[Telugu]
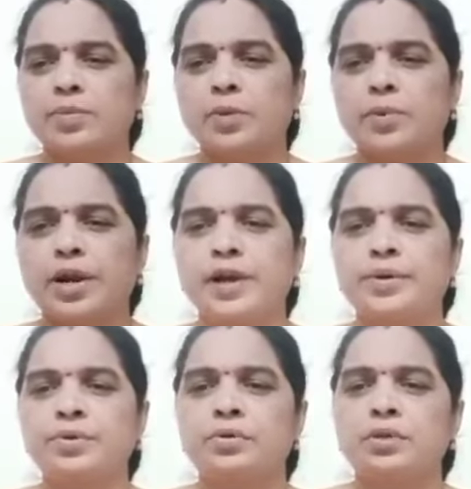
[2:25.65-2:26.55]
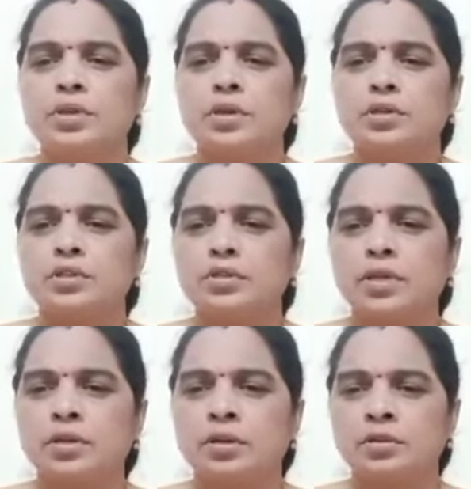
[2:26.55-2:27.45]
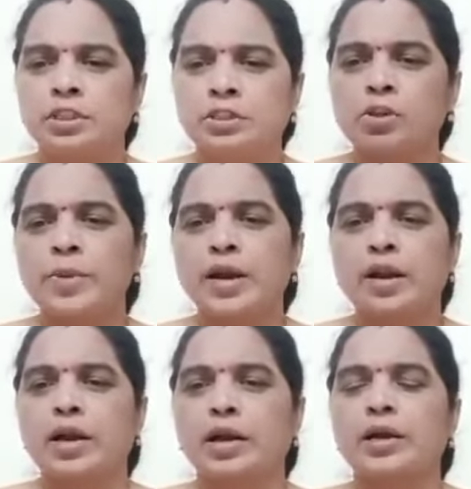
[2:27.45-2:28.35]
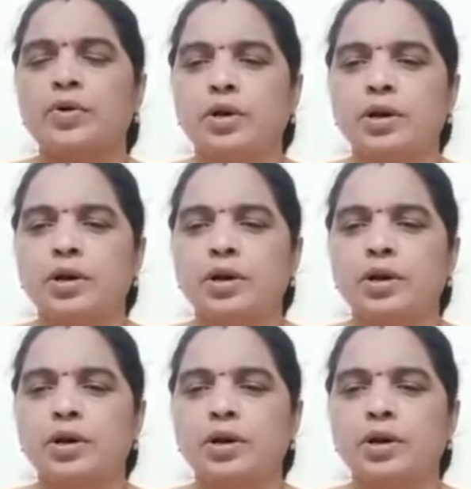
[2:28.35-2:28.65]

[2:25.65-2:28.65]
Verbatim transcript: నాయుడు జిత్తులు మారి నక్కని ఒకళ్ళు